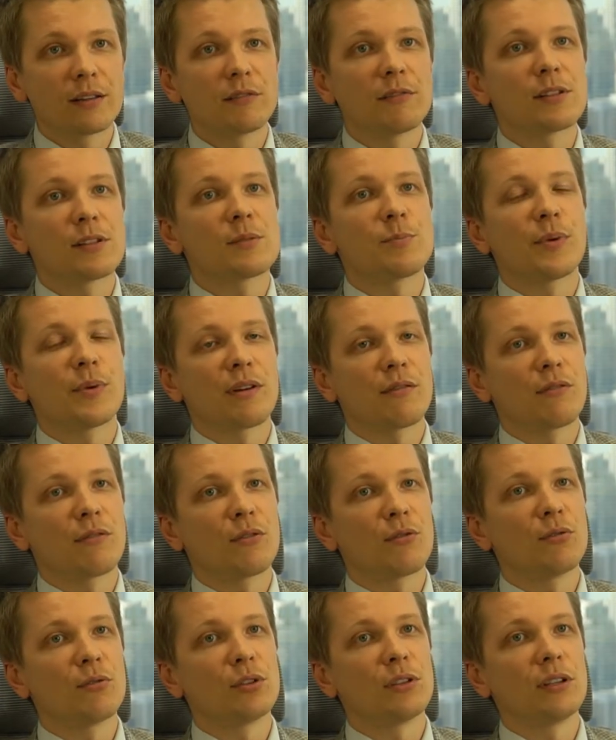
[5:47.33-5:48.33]

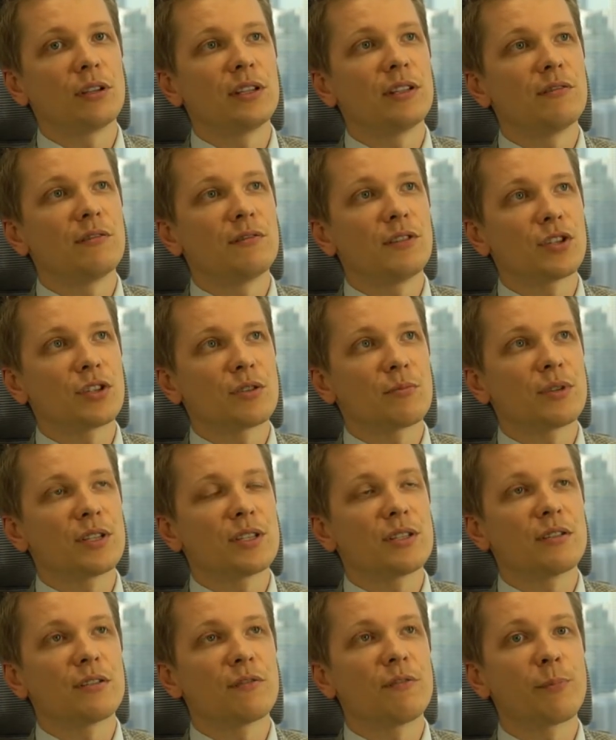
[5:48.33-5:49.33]
2021 года
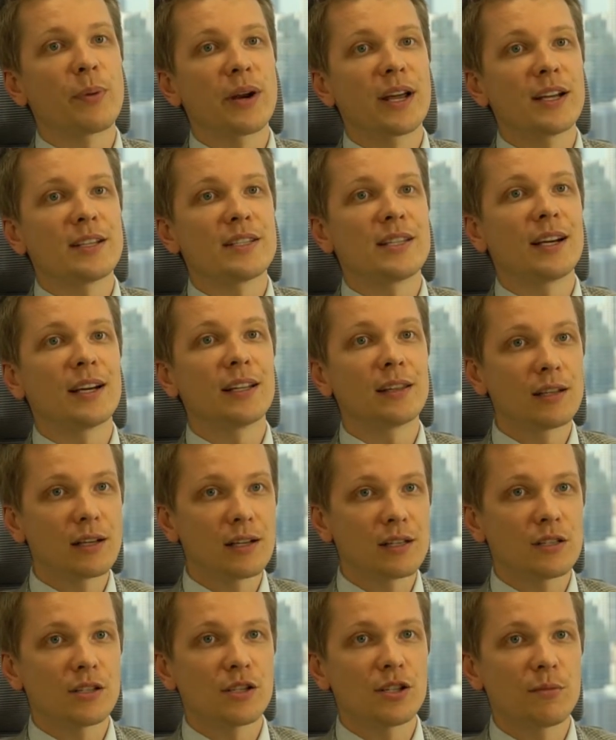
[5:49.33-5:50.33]
недвижимость в проекте
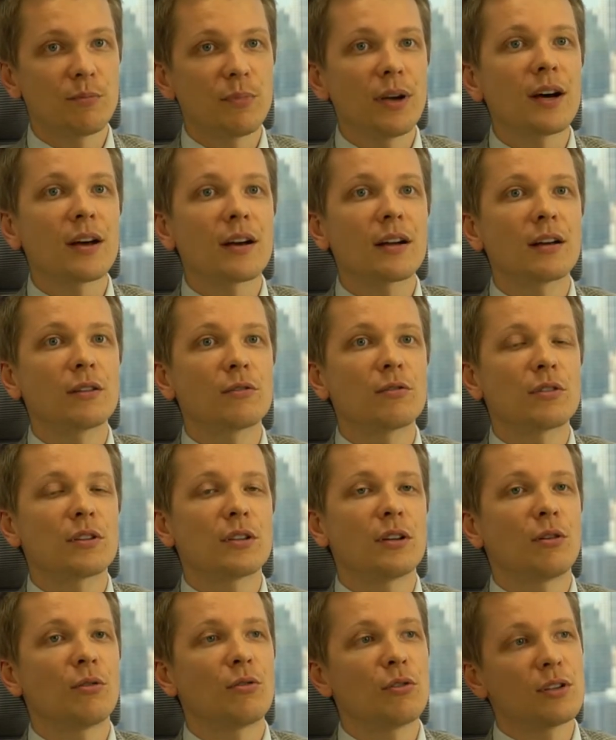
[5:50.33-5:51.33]
Адрес GBR, который
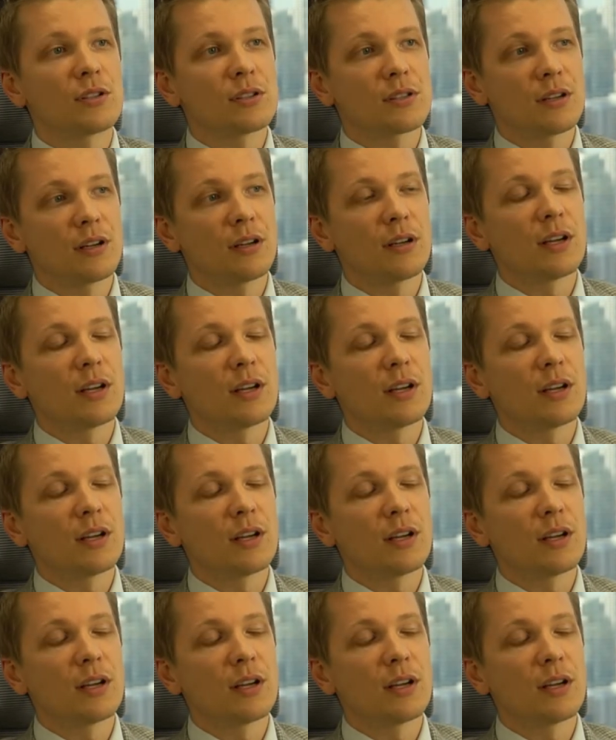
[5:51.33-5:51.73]
находится